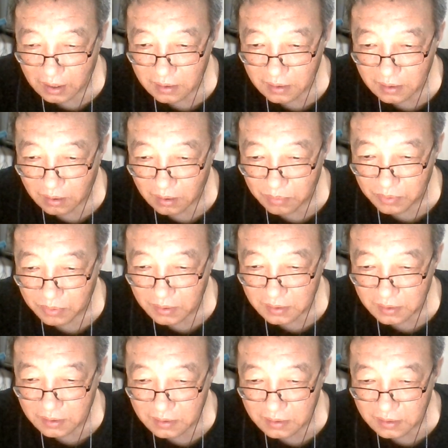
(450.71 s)
你老婆这
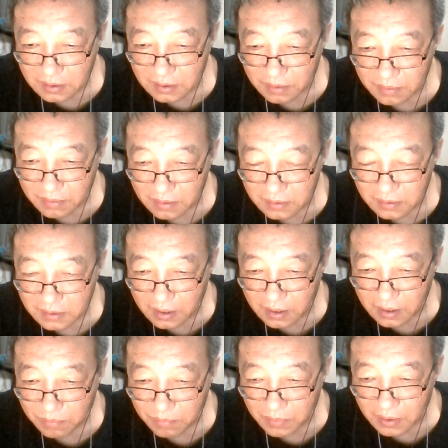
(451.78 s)
次见能见
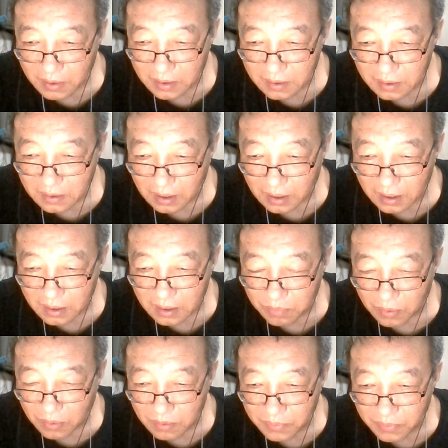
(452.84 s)
一面干一
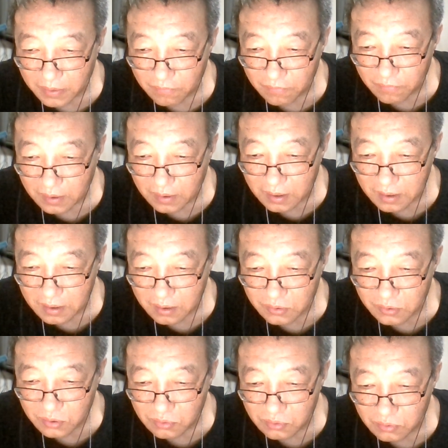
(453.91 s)
炮，佩服！还要
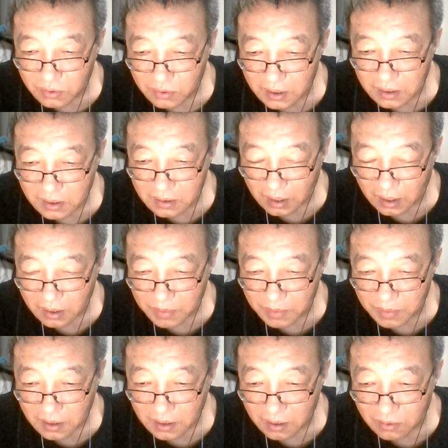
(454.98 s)
去酒店，太他妈
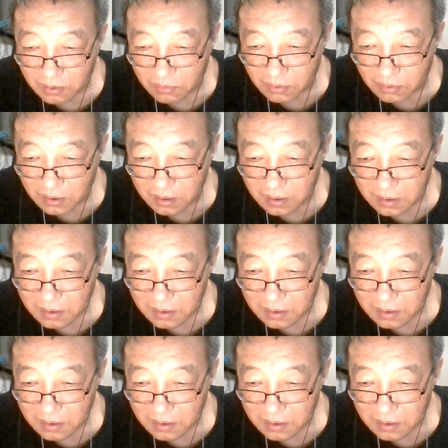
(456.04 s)
猖狂！